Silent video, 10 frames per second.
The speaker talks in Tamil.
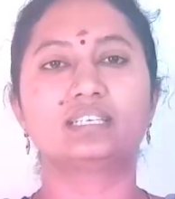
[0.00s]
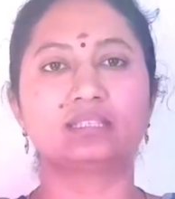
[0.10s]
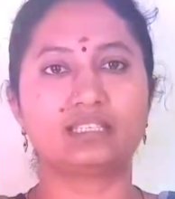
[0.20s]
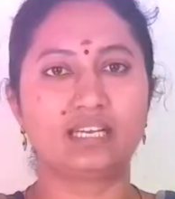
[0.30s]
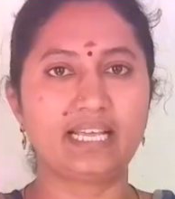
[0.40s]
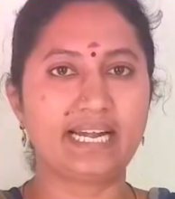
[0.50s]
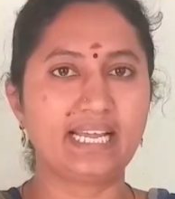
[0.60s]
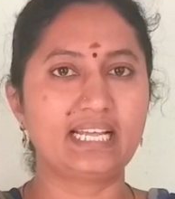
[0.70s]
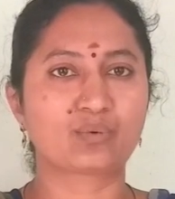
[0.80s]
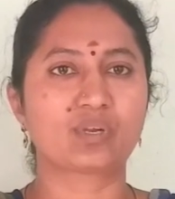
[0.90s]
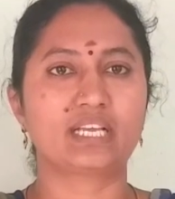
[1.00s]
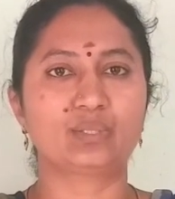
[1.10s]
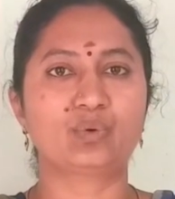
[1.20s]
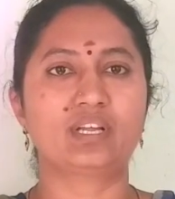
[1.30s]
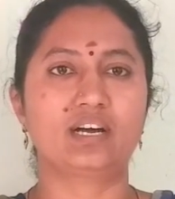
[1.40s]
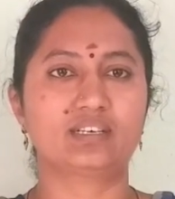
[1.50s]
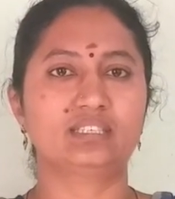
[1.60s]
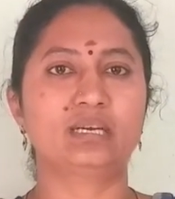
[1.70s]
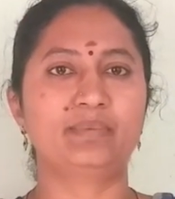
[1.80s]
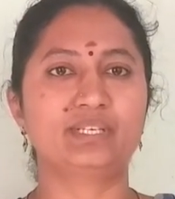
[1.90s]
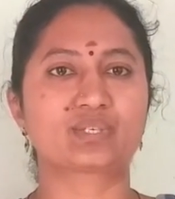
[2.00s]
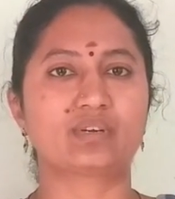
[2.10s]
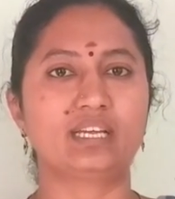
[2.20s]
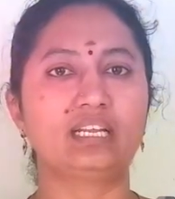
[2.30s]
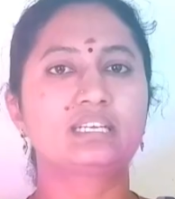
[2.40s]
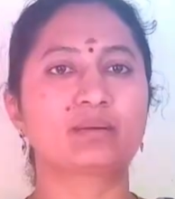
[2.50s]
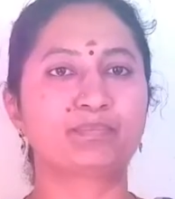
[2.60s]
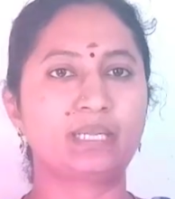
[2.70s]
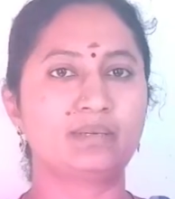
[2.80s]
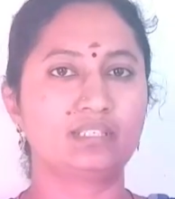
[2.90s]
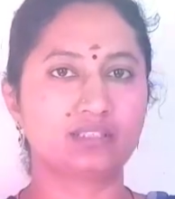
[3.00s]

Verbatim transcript: இது இதுலேயே இடையில உங்களுக்கு ஏதோ ஒன்று ஆகுது அப்படின்னு சொன்னால் இல்லை நான் ப்ரீ